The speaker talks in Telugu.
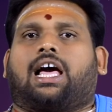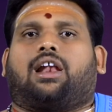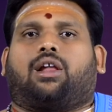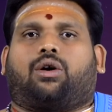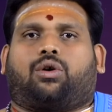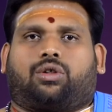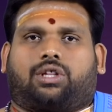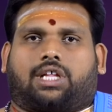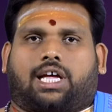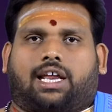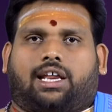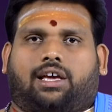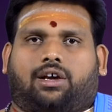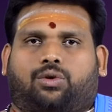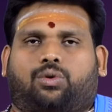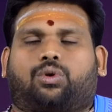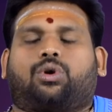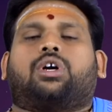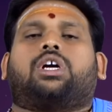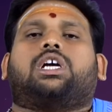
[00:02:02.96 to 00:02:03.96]
నాలుగో
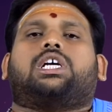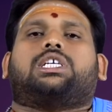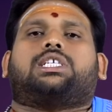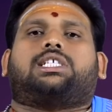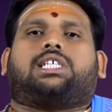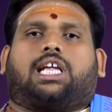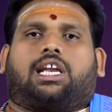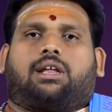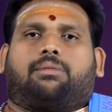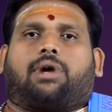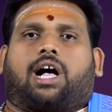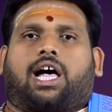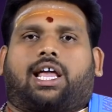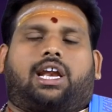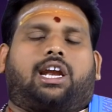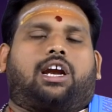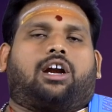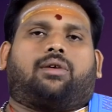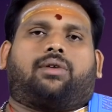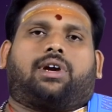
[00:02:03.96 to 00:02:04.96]
తారీఖు శని
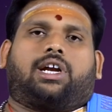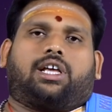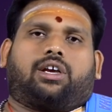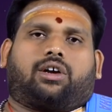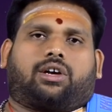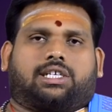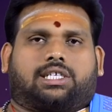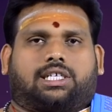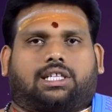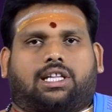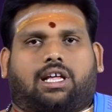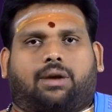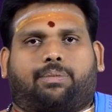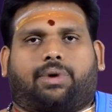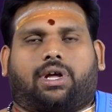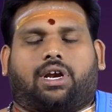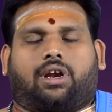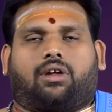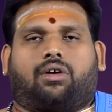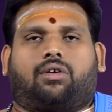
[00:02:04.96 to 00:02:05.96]
మారినటువంటి యొక్క
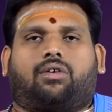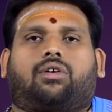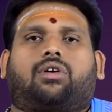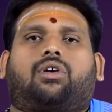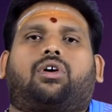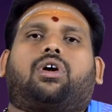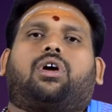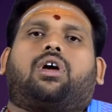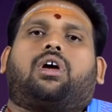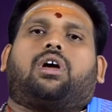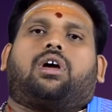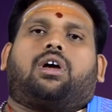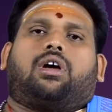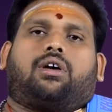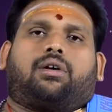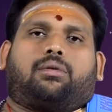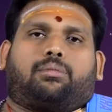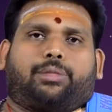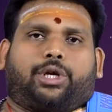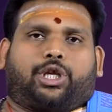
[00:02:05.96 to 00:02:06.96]
సందర్భంలో
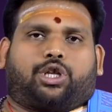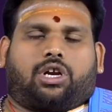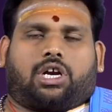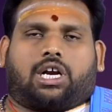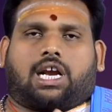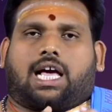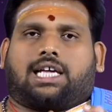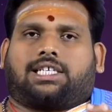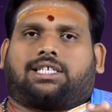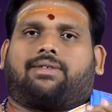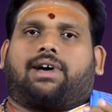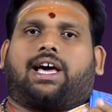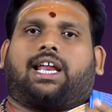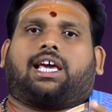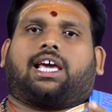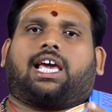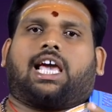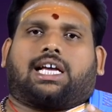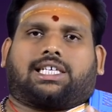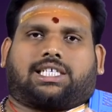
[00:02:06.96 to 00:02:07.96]
మిథున రాశి
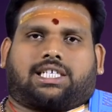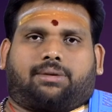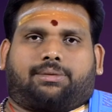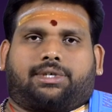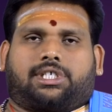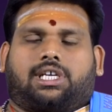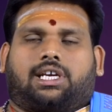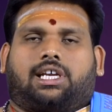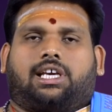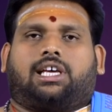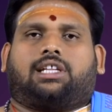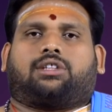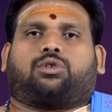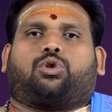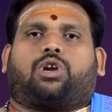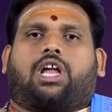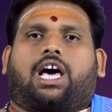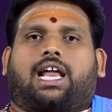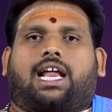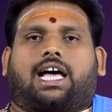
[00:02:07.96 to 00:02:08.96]
వారికి అష్టమ శని
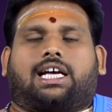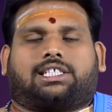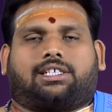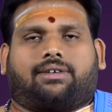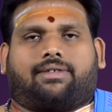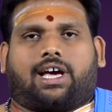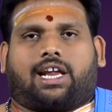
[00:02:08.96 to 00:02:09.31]
తులారాశి